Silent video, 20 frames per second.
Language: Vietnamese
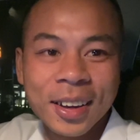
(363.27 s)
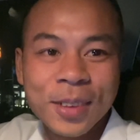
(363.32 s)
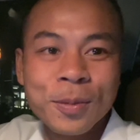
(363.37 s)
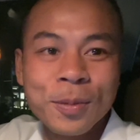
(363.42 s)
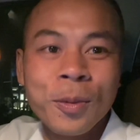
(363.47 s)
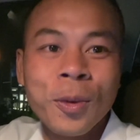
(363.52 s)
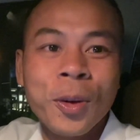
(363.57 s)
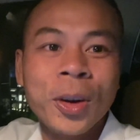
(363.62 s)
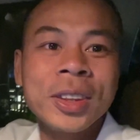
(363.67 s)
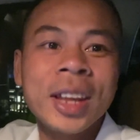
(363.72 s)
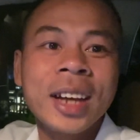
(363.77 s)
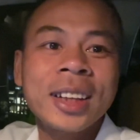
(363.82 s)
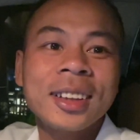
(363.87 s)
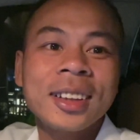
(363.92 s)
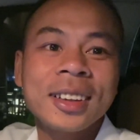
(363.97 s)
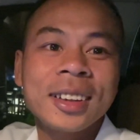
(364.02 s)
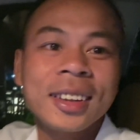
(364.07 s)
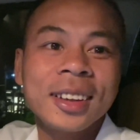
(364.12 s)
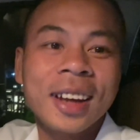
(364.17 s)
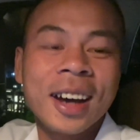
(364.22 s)
mua đất
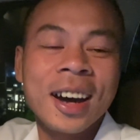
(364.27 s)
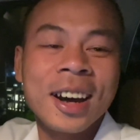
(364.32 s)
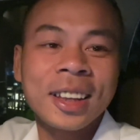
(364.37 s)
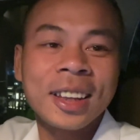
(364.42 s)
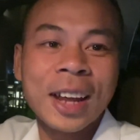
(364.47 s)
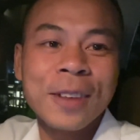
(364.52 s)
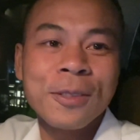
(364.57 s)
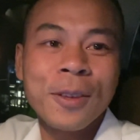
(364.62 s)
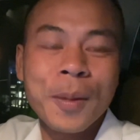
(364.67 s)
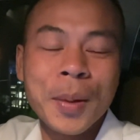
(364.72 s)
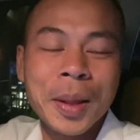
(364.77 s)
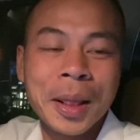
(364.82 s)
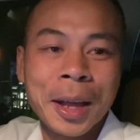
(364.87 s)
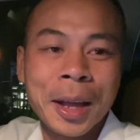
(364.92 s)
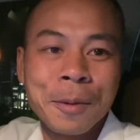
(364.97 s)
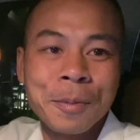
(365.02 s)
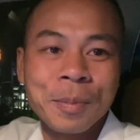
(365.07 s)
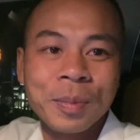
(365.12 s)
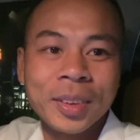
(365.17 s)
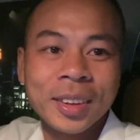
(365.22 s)
ở thành phố Bảo
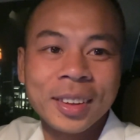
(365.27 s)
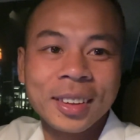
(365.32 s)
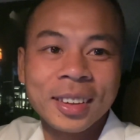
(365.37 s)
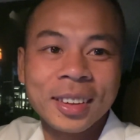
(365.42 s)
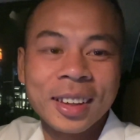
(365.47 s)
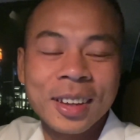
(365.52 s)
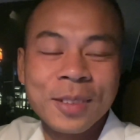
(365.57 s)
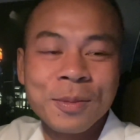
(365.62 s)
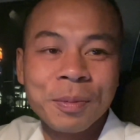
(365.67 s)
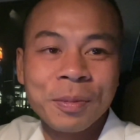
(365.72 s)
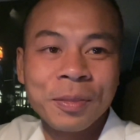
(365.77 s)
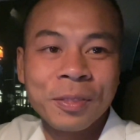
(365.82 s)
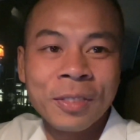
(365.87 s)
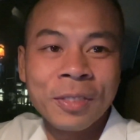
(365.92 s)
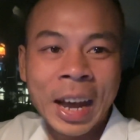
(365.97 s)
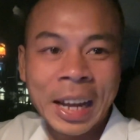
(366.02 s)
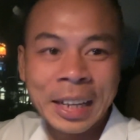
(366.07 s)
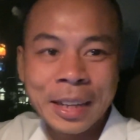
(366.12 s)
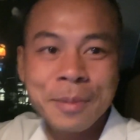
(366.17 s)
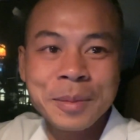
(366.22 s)
Lộc thì
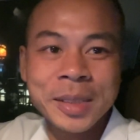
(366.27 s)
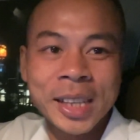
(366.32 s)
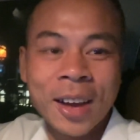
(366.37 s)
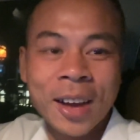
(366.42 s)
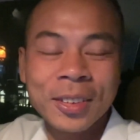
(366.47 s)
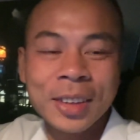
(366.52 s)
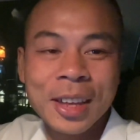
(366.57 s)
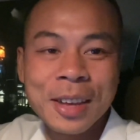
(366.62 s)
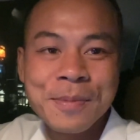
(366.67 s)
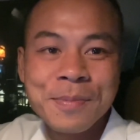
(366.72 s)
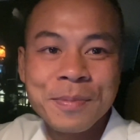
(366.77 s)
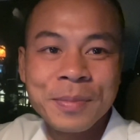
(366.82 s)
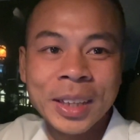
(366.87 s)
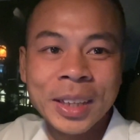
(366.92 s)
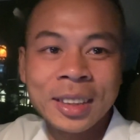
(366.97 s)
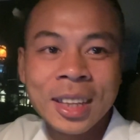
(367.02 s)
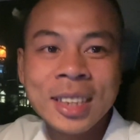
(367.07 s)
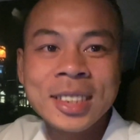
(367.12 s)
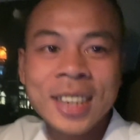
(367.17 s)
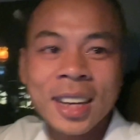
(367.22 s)
vài năm sau thì
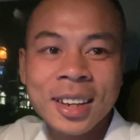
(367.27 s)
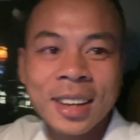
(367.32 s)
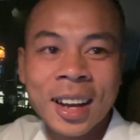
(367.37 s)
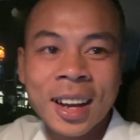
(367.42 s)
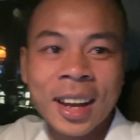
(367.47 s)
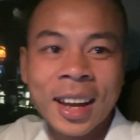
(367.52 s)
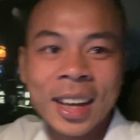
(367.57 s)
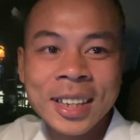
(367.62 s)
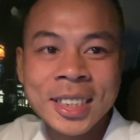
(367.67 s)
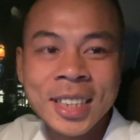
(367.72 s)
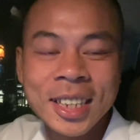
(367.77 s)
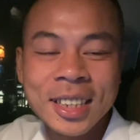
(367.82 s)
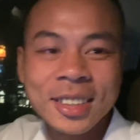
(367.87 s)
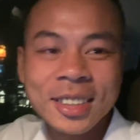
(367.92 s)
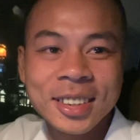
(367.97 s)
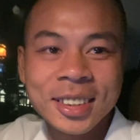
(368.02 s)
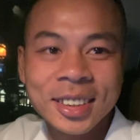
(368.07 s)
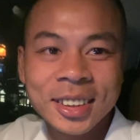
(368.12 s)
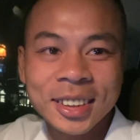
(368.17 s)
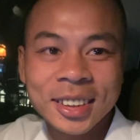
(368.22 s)
mình tin chắc rằng anh chị
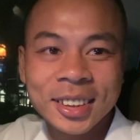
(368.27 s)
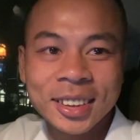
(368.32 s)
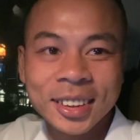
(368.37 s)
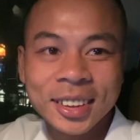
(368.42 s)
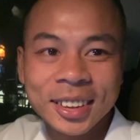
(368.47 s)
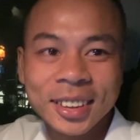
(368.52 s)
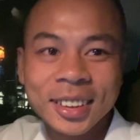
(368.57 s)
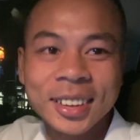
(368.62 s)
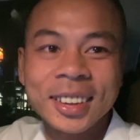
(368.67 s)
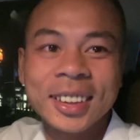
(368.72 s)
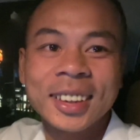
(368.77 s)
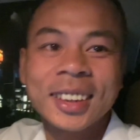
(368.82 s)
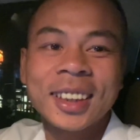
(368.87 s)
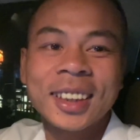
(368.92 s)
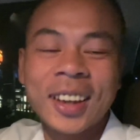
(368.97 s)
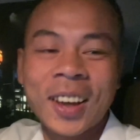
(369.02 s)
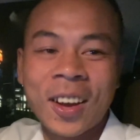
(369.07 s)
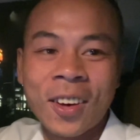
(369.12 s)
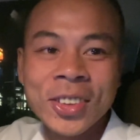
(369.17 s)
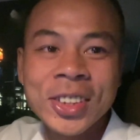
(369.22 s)

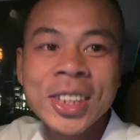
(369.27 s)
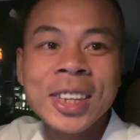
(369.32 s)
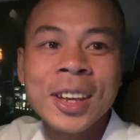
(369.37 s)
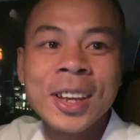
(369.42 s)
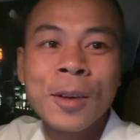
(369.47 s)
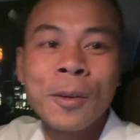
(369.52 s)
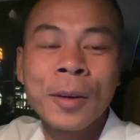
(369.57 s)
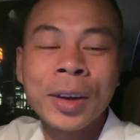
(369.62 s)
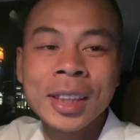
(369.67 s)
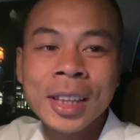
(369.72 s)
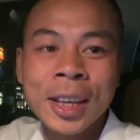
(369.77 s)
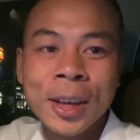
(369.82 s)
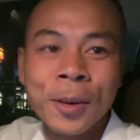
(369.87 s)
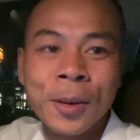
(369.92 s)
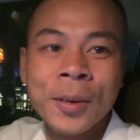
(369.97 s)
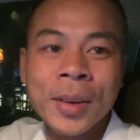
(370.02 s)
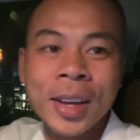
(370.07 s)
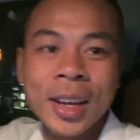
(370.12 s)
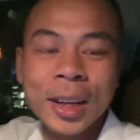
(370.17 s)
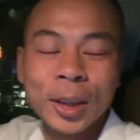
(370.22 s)
có nhiều cái
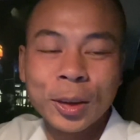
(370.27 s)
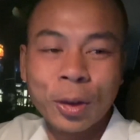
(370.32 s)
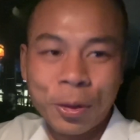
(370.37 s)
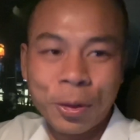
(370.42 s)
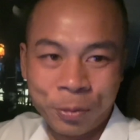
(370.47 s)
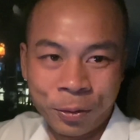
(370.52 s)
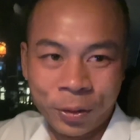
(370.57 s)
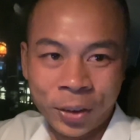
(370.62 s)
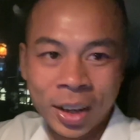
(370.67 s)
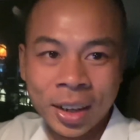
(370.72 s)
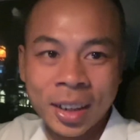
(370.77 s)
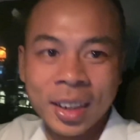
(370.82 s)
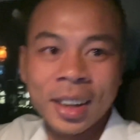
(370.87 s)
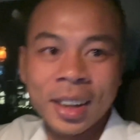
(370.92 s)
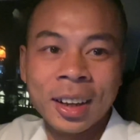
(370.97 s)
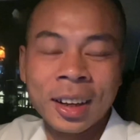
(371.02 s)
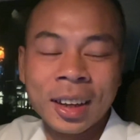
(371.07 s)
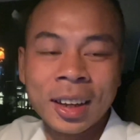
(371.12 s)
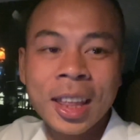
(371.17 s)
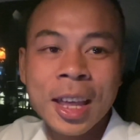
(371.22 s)
điều tuyệt vời
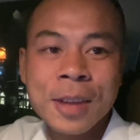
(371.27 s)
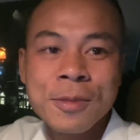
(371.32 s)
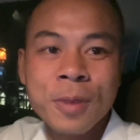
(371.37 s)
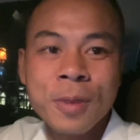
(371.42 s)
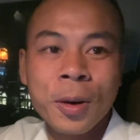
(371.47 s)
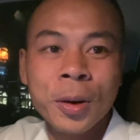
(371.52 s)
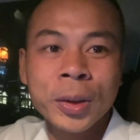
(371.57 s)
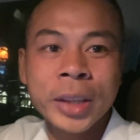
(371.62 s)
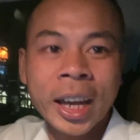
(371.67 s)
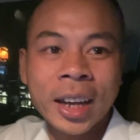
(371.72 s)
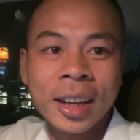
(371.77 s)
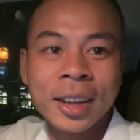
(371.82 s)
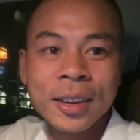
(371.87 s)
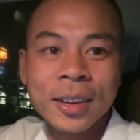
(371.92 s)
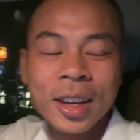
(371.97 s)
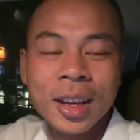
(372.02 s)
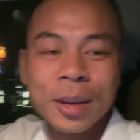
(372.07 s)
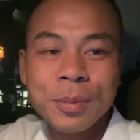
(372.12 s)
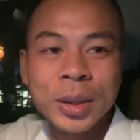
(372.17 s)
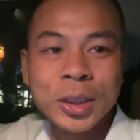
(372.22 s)
ở cái thành phố này
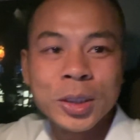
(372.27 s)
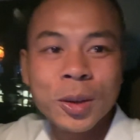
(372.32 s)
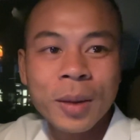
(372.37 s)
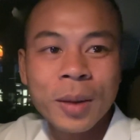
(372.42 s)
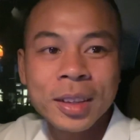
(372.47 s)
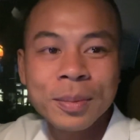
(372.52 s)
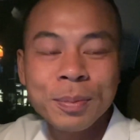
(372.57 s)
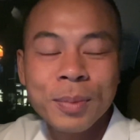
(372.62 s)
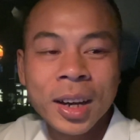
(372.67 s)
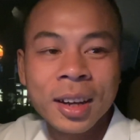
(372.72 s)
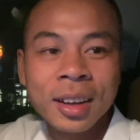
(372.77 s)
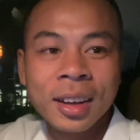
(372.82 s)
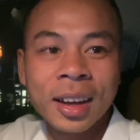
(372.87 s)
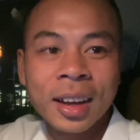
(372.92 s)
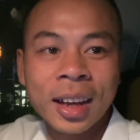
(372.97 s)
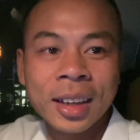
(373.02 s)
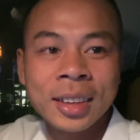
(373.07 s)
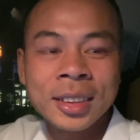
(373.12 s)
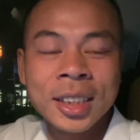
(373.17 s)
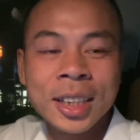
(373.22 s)
mình chúc anh mừng
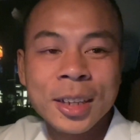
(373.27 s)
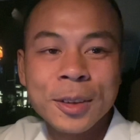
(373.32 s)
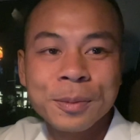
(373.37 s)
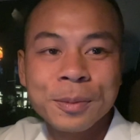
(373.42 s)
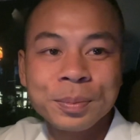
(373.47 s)
anh chị